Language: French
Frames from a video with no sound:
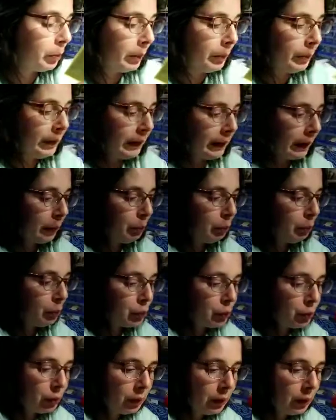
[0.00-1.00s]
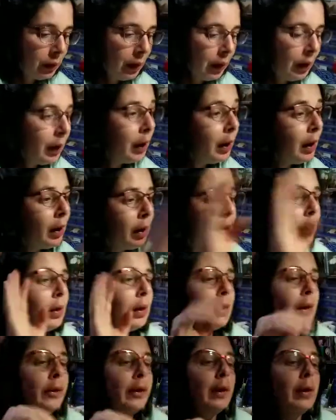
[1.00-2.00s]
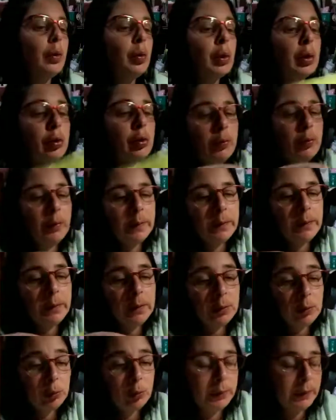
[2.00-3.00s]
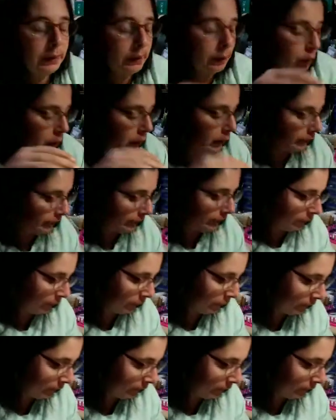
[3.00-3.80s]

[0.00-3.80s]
Mon papier crépon jaune. Oh là là, c'est le soir, je suis fatiguée, je suis désolée.